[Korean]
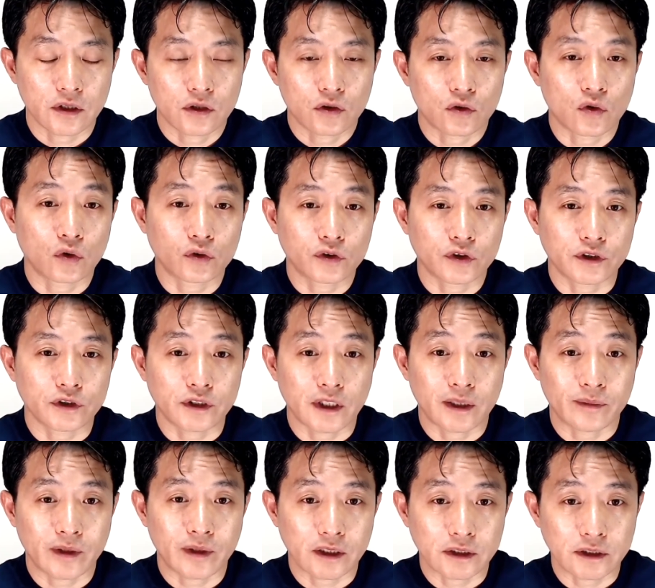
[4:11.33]
교육
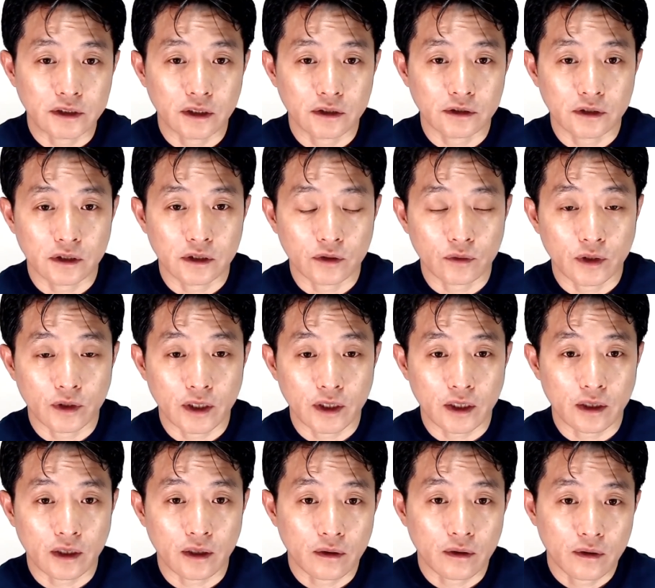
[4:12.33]
시스템이나 시설들이
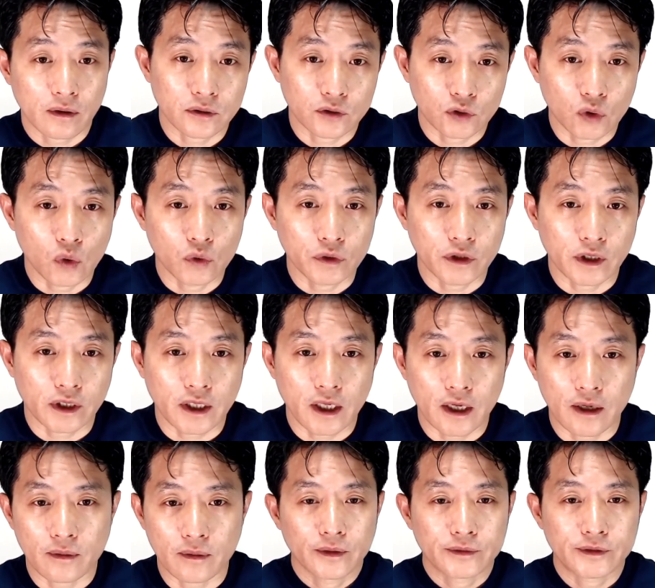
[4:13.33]
워낙에
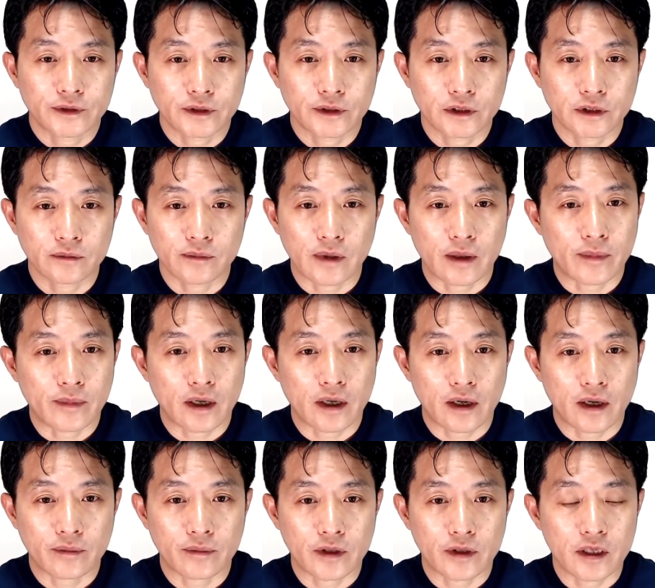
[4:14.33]
좋으니까 지금 아마
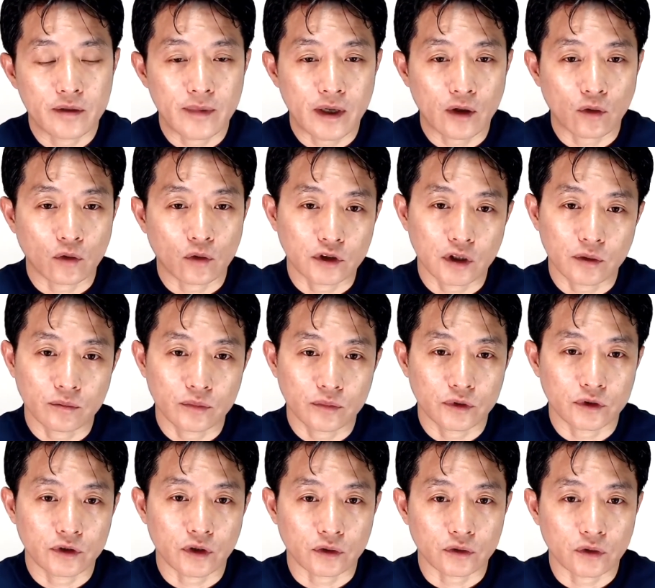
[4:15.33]
한 2만 5천
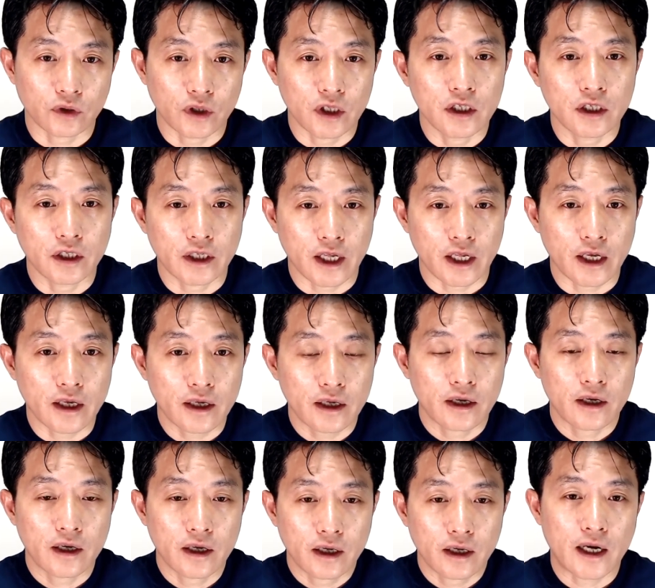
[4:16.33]
불 정도 1년에
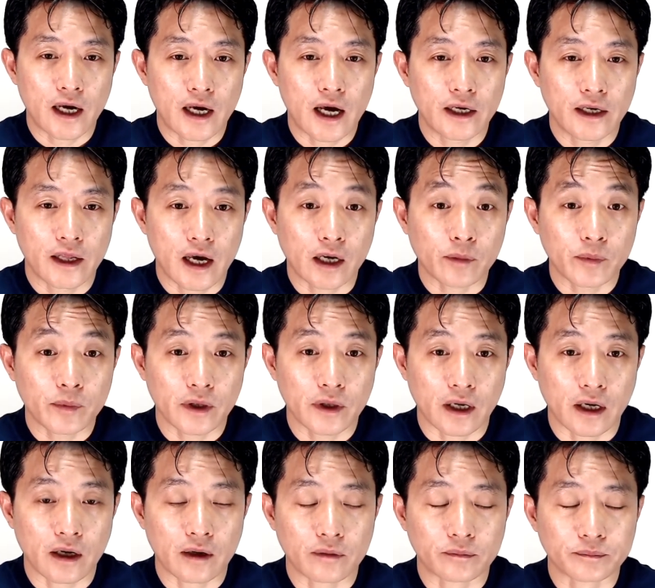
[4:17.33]
한 해
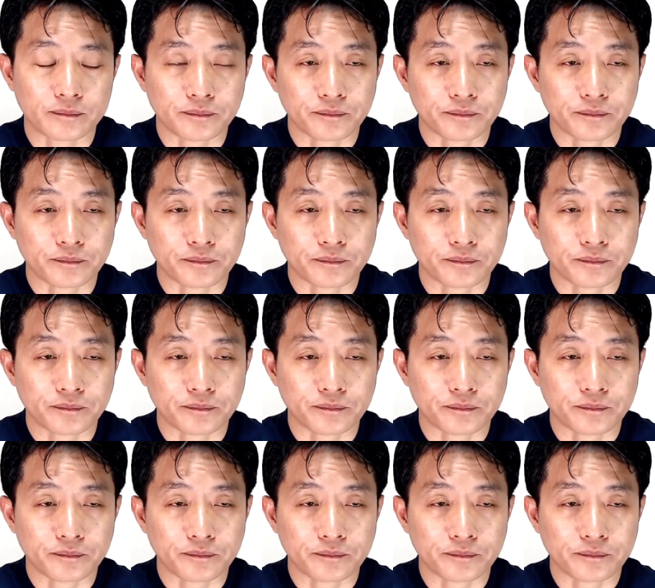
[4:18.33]
학비가